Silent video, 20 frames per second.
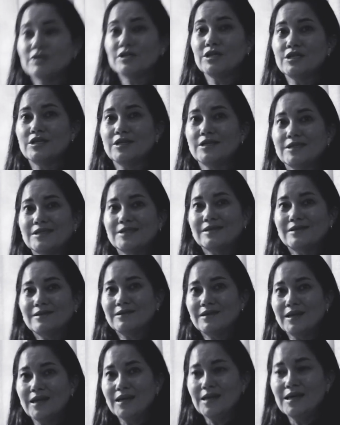gente
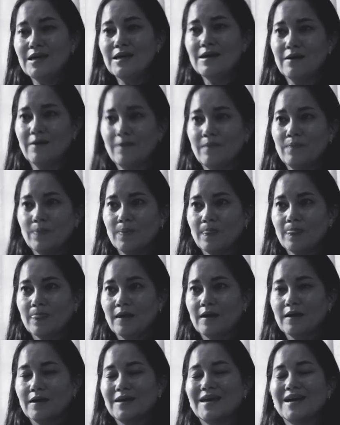teria
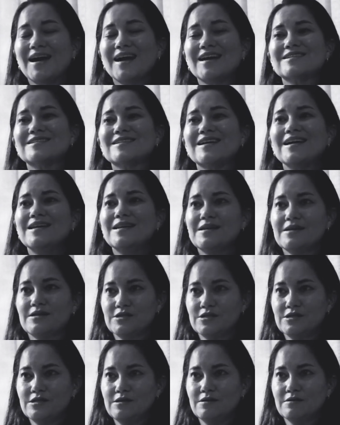que gastar
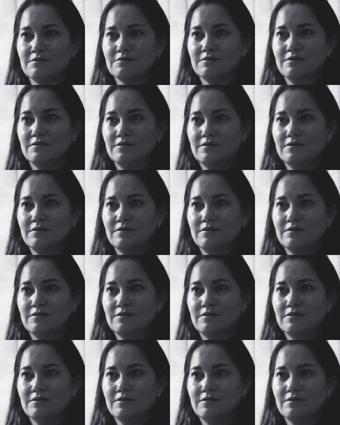energia,